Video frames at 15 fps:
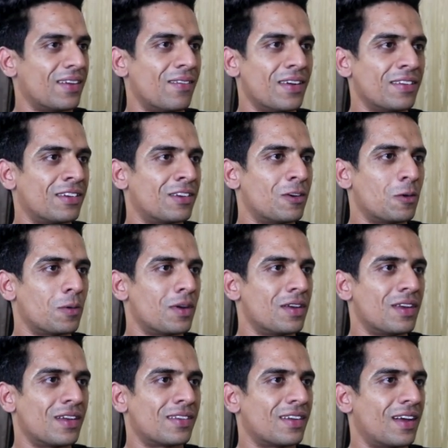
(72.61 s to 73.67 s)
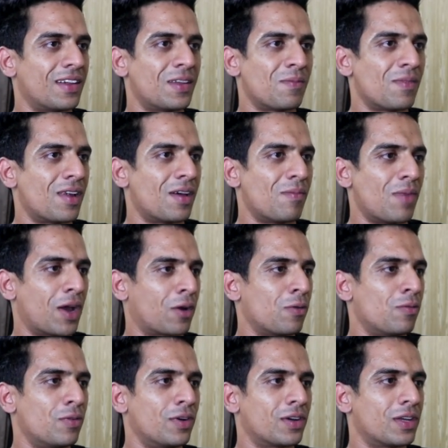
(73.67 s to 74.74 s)
वन सिक्सटी टू के जी के साथ अपना बैक
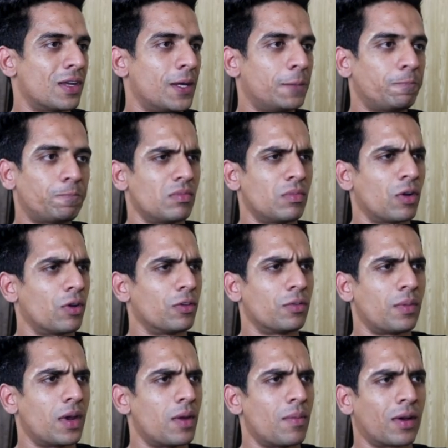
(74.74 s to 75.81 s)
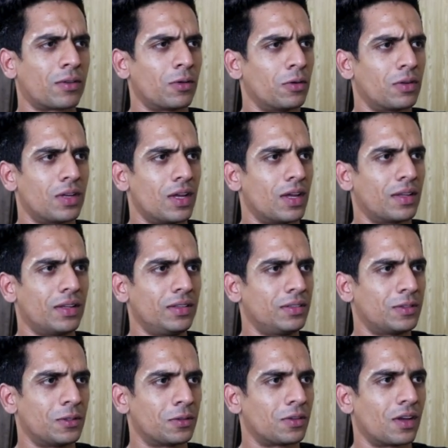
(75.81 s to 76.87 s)
ऑफ वर्क किया बिकॉज मैंने मैक्स आउट किया था
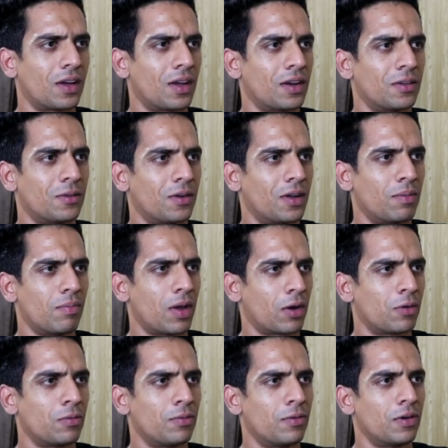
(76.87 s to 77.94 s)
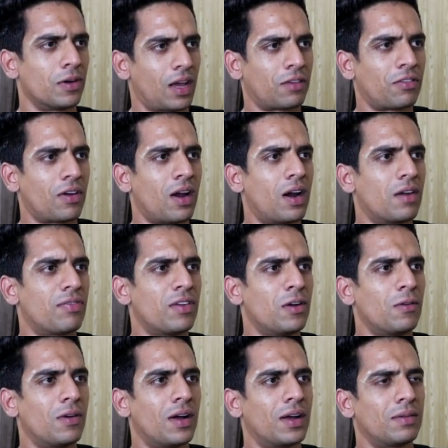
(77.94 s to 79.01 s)
सो इसके कारण थोड़ा बैक ऑफ वर्क एक्स्ट्रा हार्ड फील
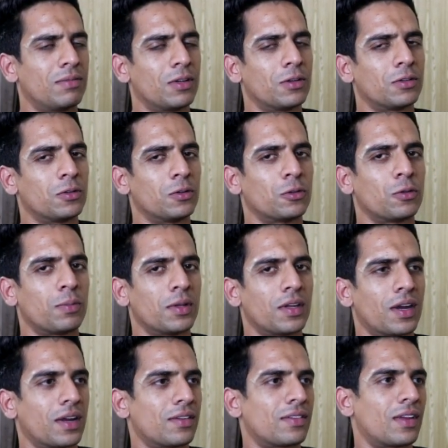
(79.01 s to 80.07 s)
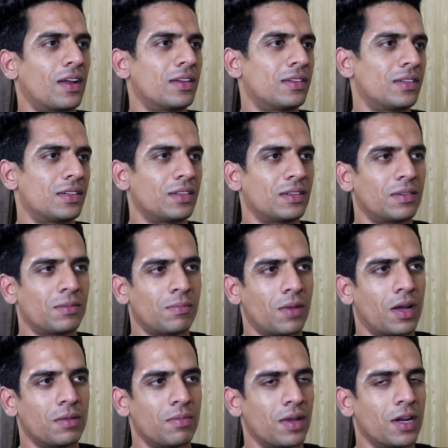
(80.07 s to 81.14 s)
हुआ बिकॉज दो सौ पंद्रह के साथ
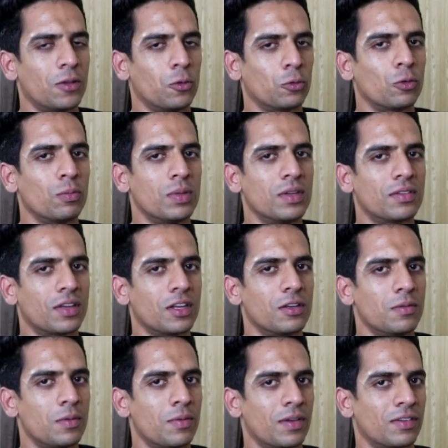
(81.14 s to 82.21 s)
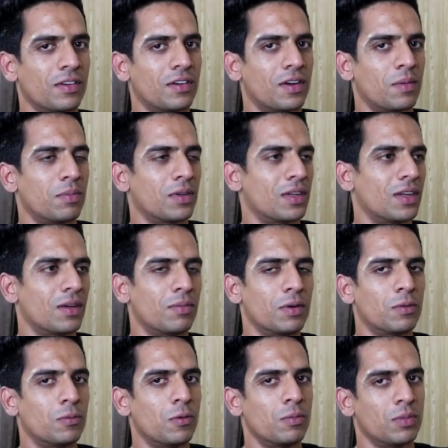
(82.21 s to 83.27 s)
बाद मैंने दो सौ बीस के जी भी वैसे अटैम्प्ट किया
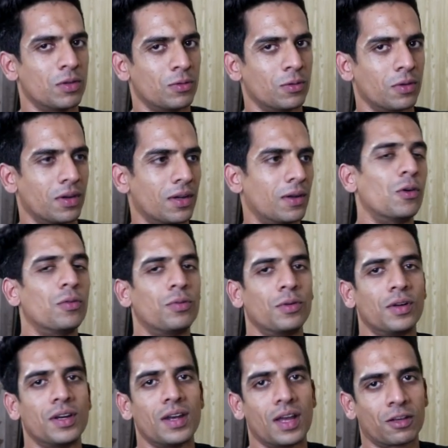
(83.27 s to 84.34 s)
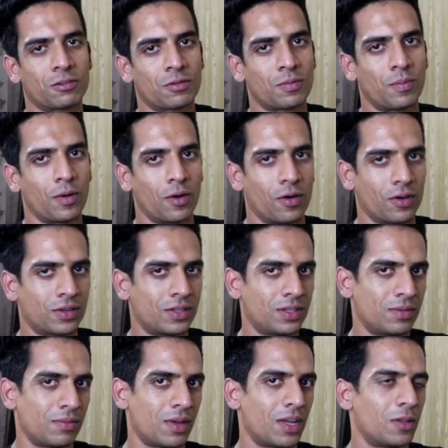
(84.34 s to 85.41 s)
बट वो मिस हो गया होपफुली नेक्स्ट ब्लॉक
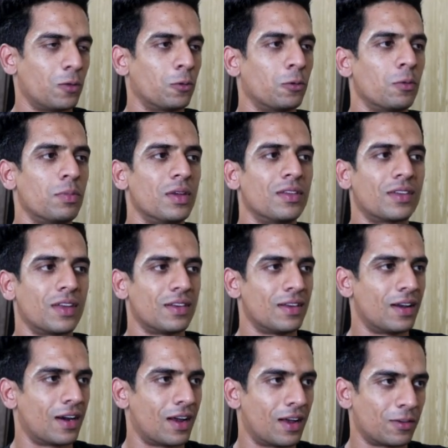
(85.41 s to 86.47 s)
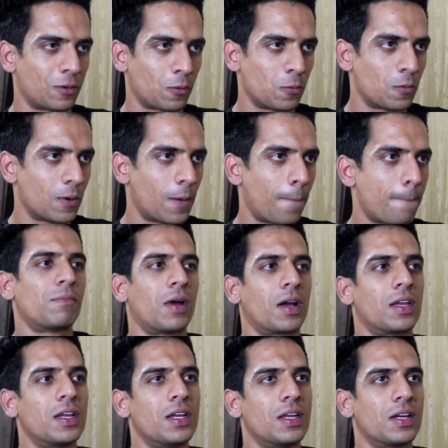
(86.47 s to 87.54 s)
मैं दो सौ बीस के जी लगा सकूँगा
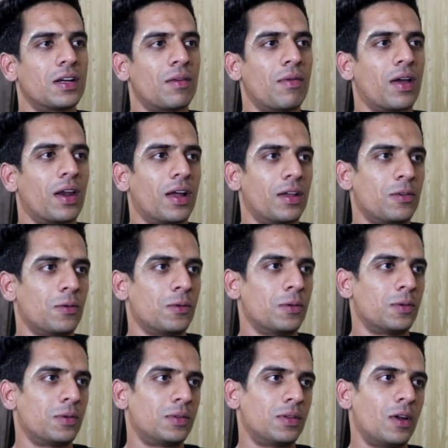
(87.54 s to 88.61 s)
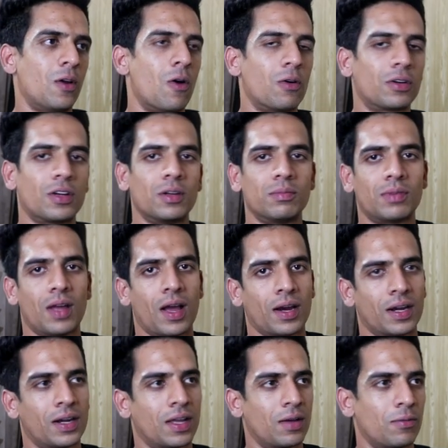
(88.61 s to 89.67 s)
बाकी हमारा जो लॉन्ग टर्म
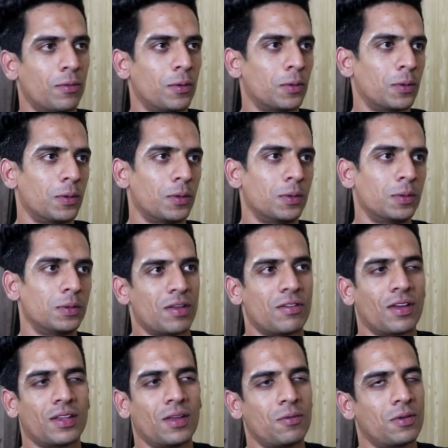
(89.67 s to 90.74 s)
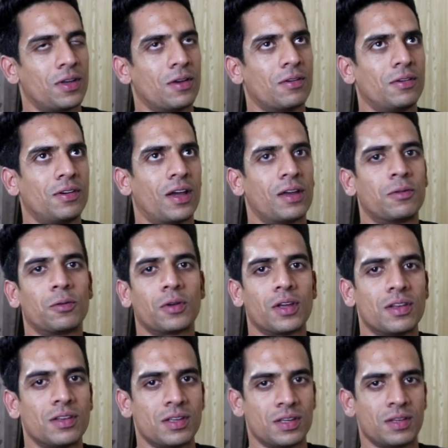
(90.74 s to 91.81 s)
टारगेट है वो तो मैं चाहता हूँ कि यू नो ढाई सौ
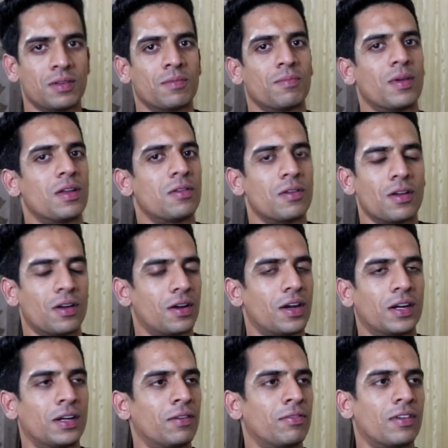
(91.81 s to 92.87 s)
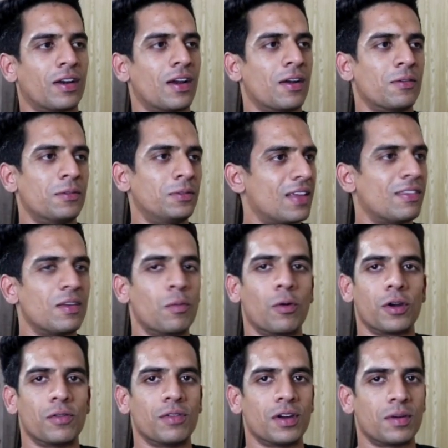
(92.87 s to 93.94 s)
के जी डेड लिफ्ट लगाऊँ इसी
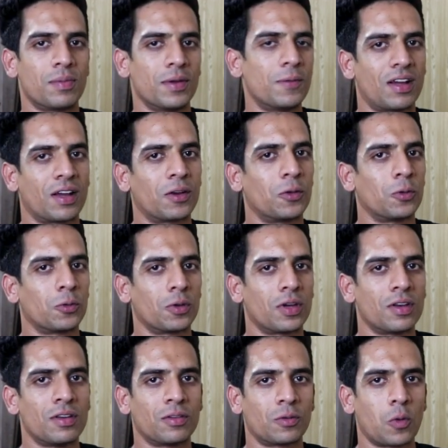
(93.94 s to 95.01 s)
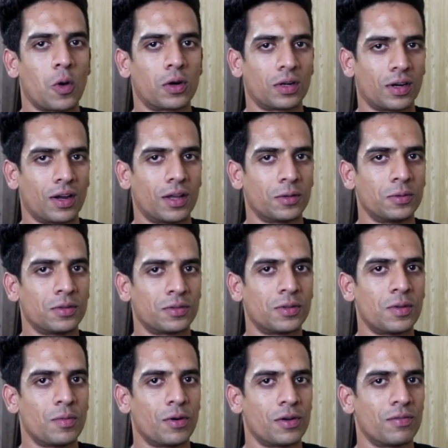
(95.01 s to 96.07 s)
बॉडी वेट पे अगर दो सौ के जी स्कॉट लगा दूँ
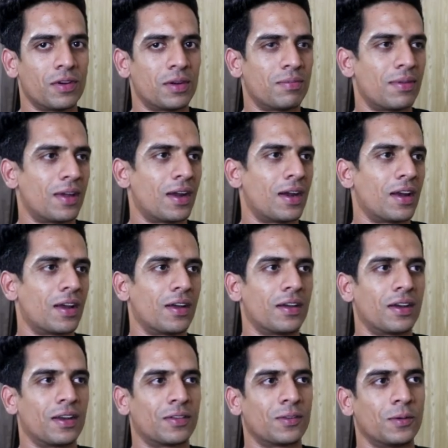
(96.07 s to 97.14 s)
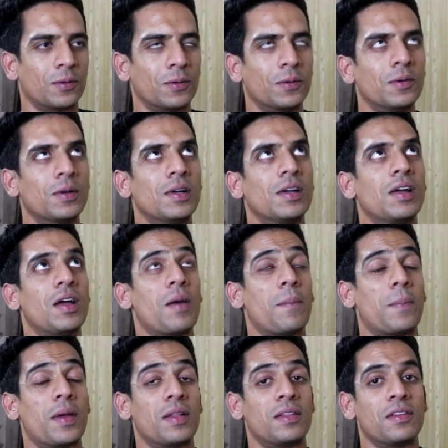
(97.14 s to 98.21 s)
इसी बॉडी वेट पे एंड अगर एक सौ
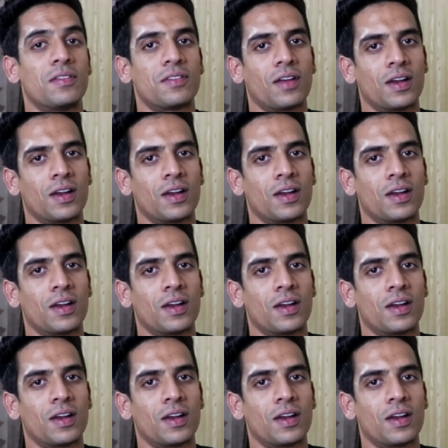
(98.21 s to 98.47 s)
पैंतीस